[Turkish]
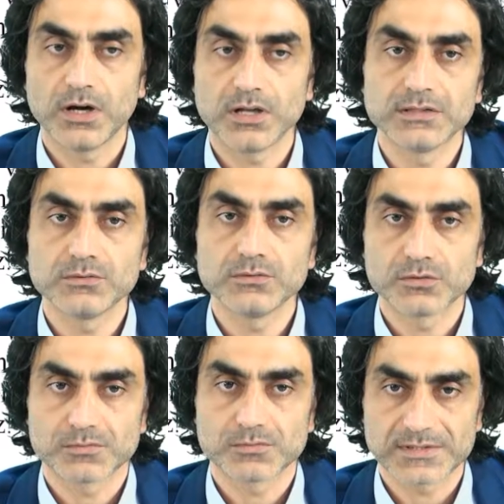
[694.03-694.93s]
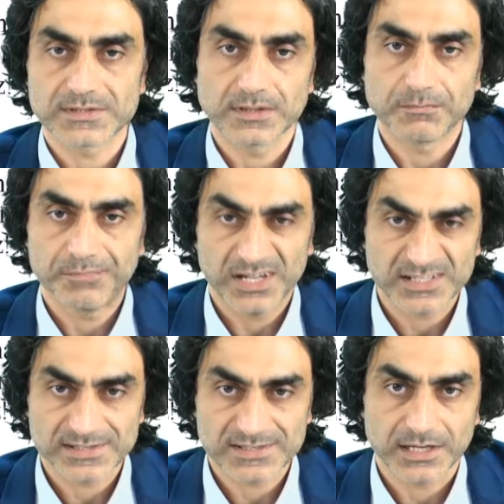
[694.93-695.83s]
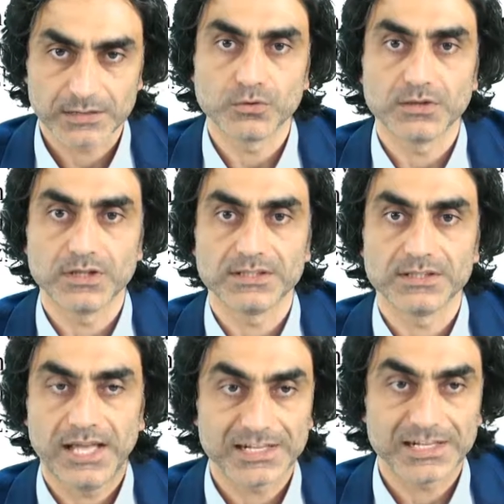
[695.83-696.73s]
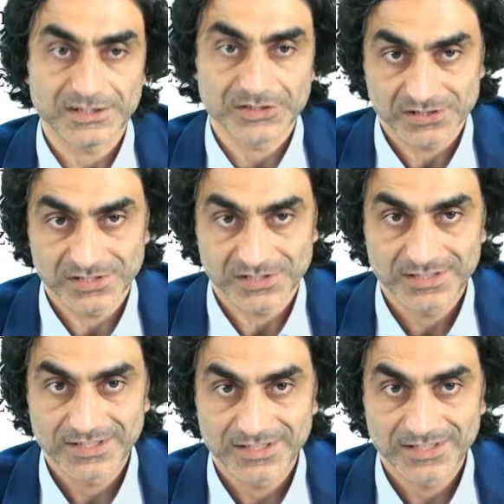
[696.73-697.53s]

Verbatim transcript: bu algının oluşmasında pay sahibi olan her kişi,